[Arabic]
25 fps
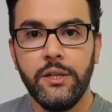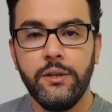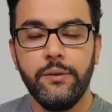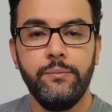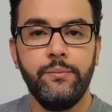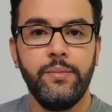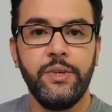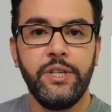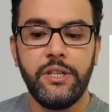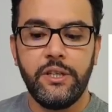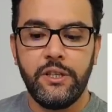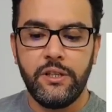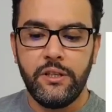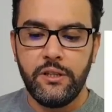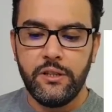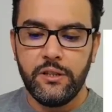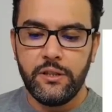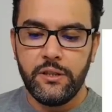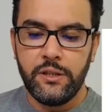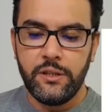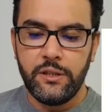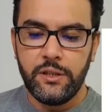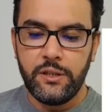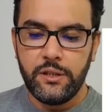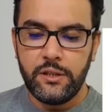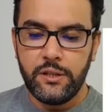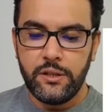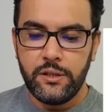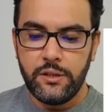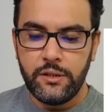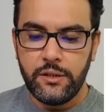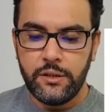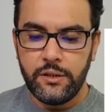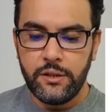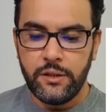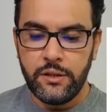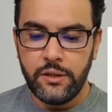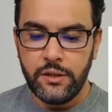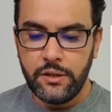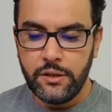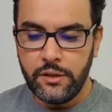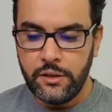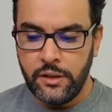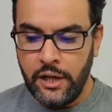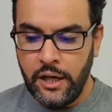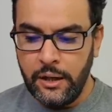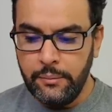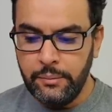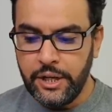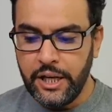آه، آه،
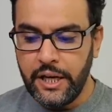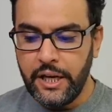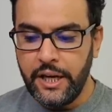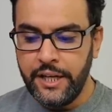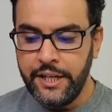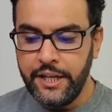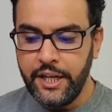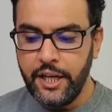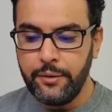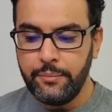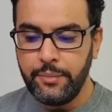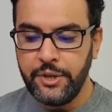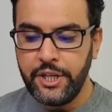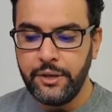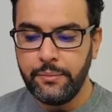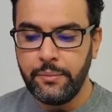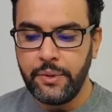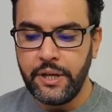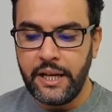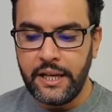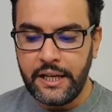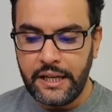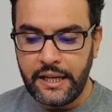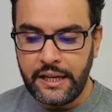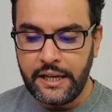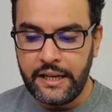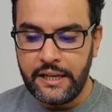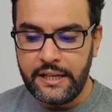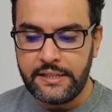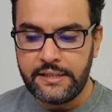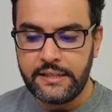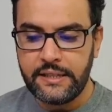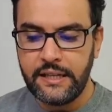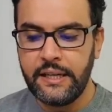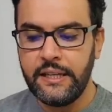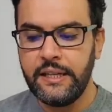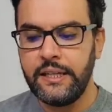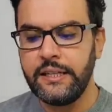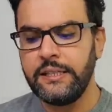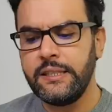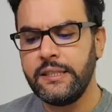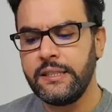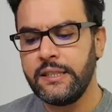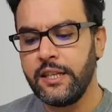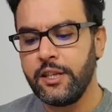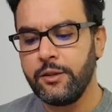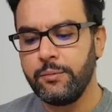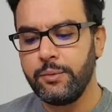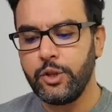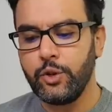عبر انابيب الغاز التي
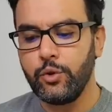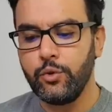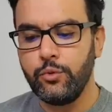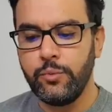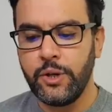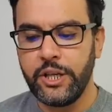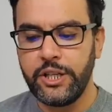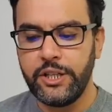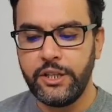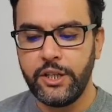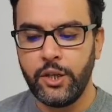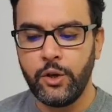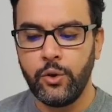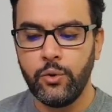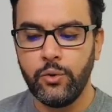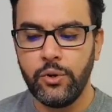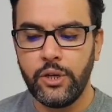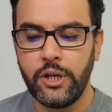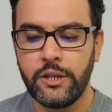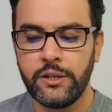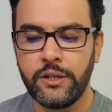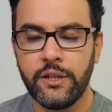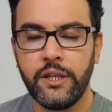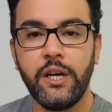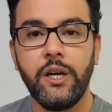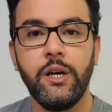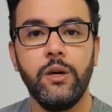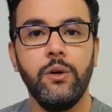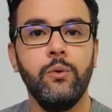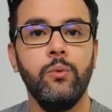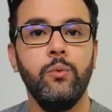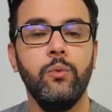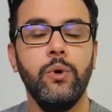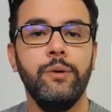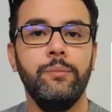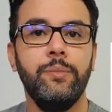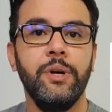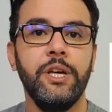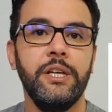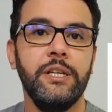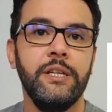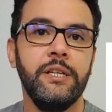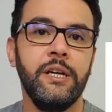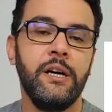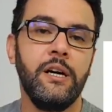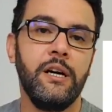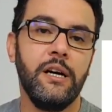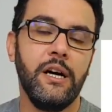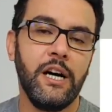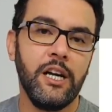تربط بين هولندا
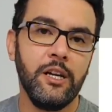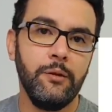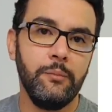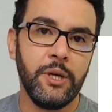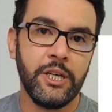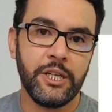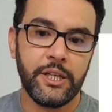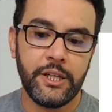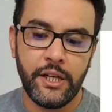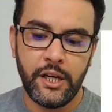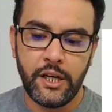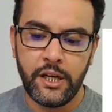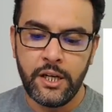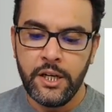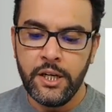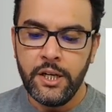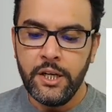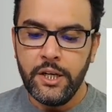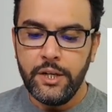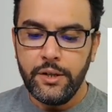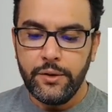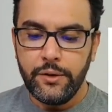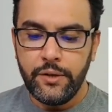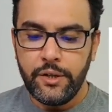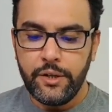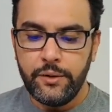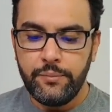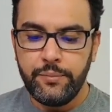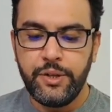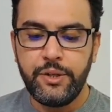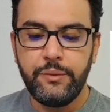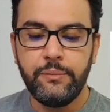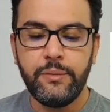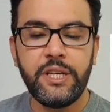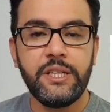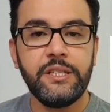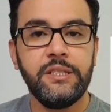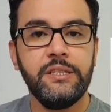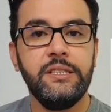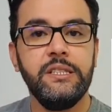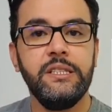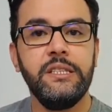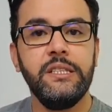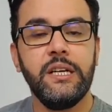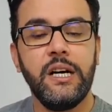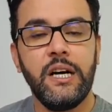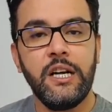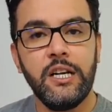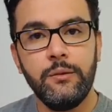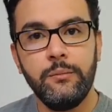وبين المانيا آه،
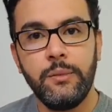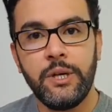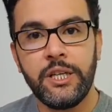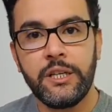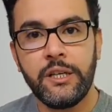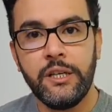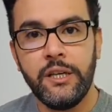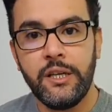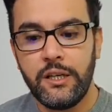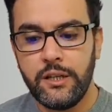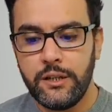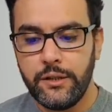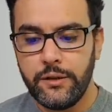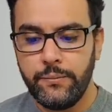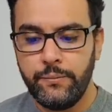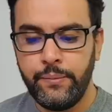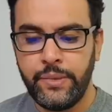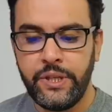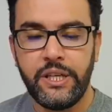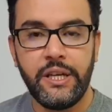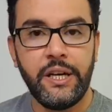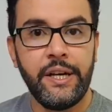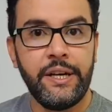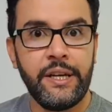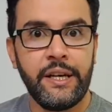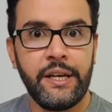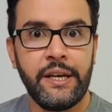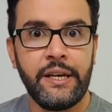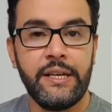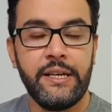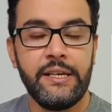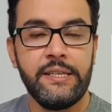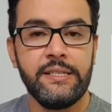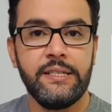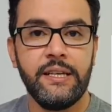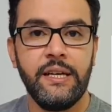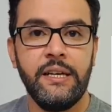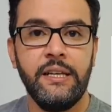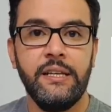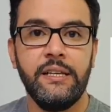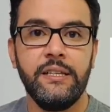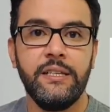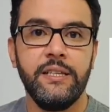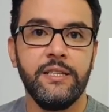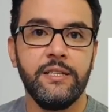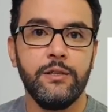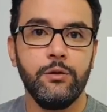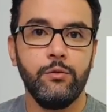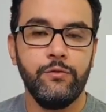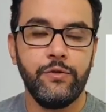بمد المانيا بالغاز
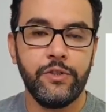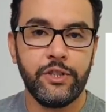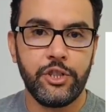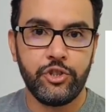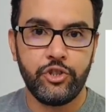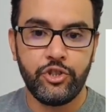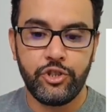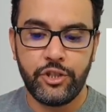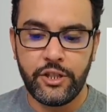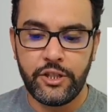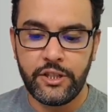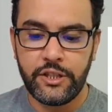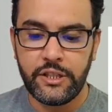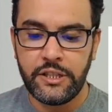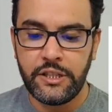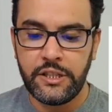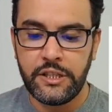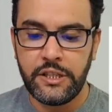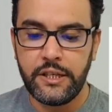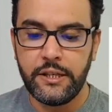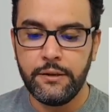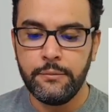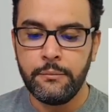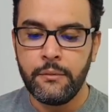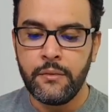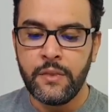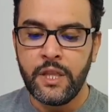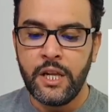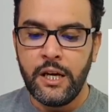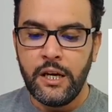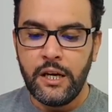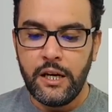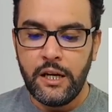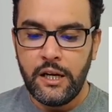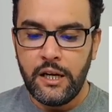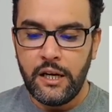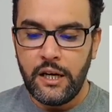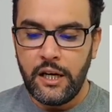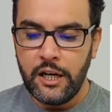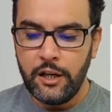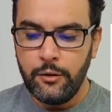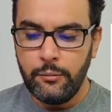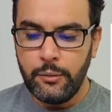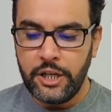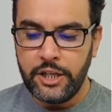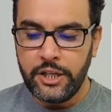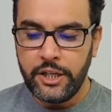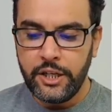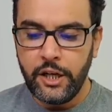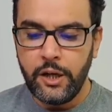الذي سوف تشتريه
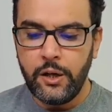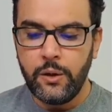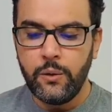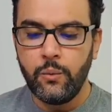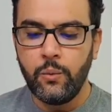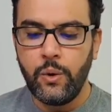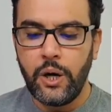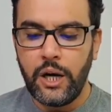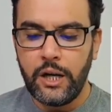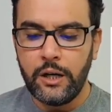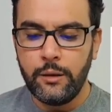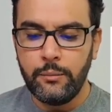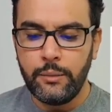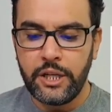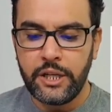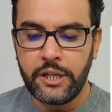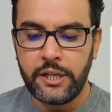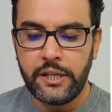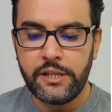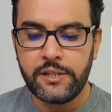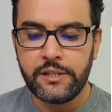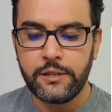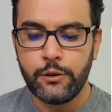المانيا والمانيا